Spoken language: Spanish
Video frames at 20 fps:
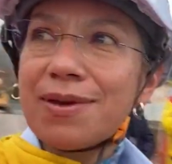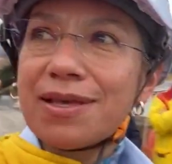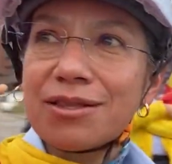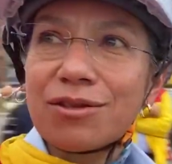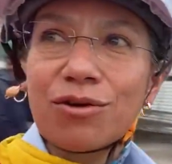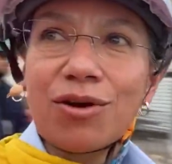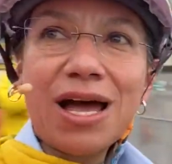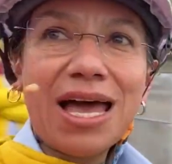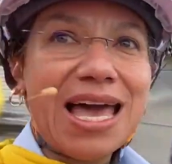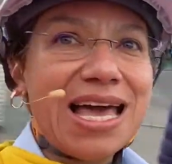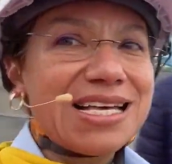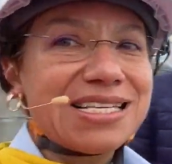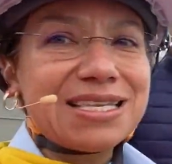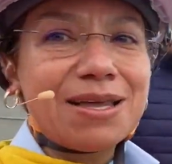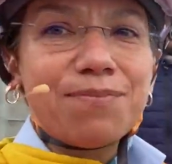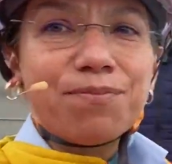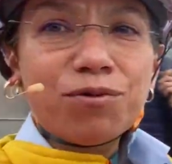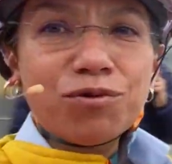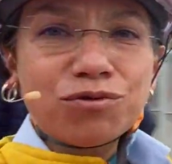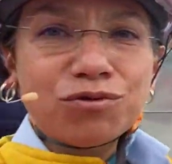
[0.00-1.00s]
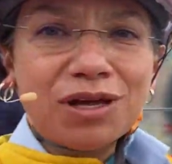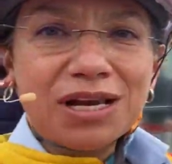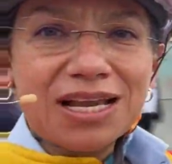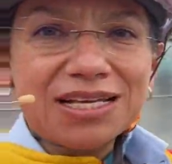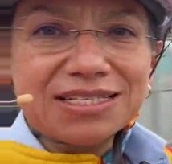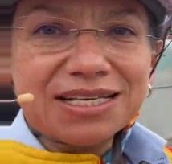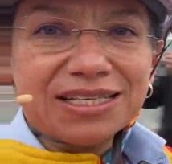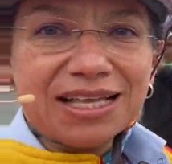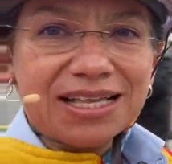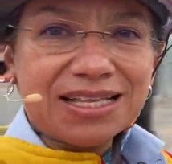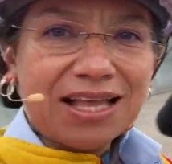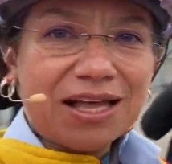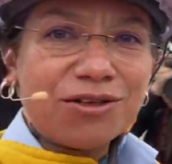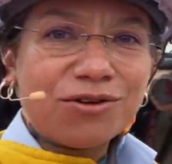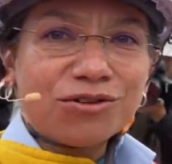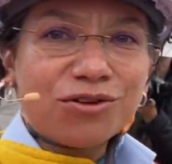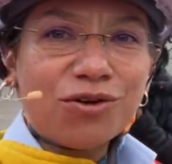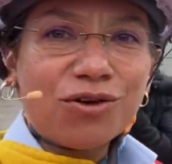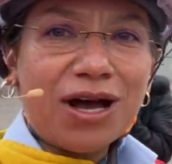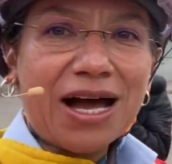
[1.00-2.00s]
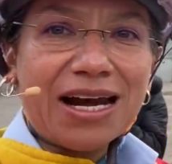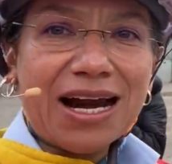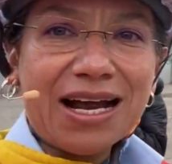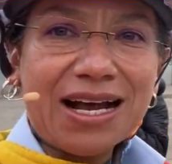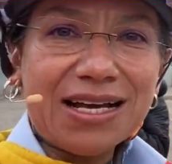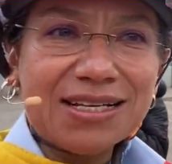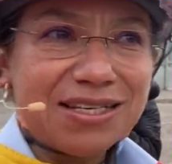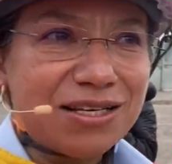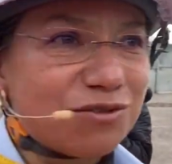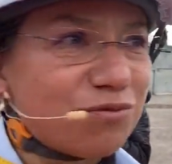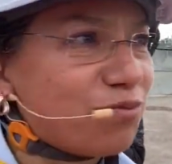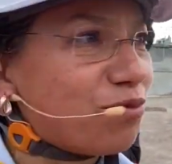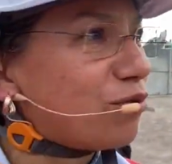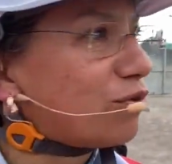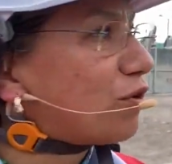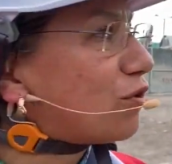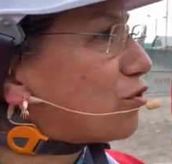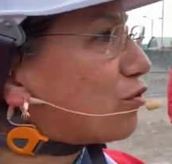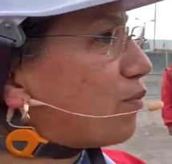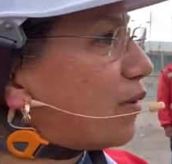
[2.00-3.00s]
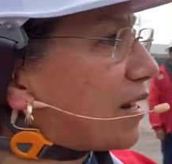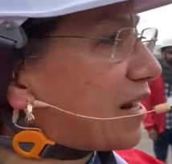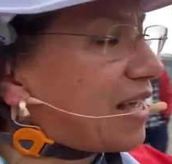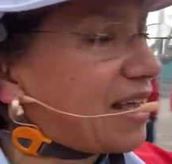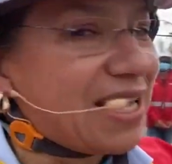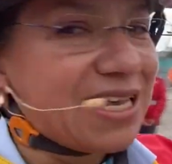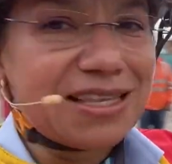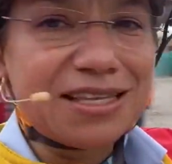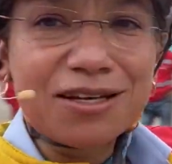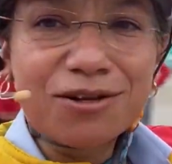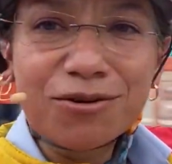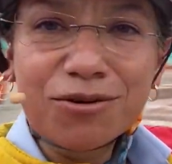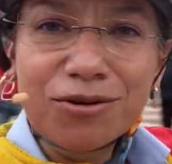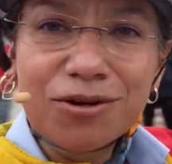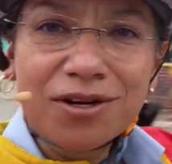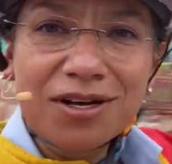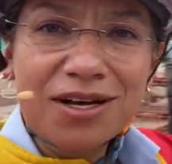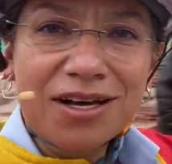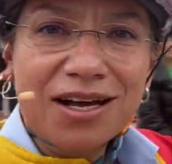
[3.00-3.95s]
metro. Este punto en la 72 con Caracas es un punto súper crítico.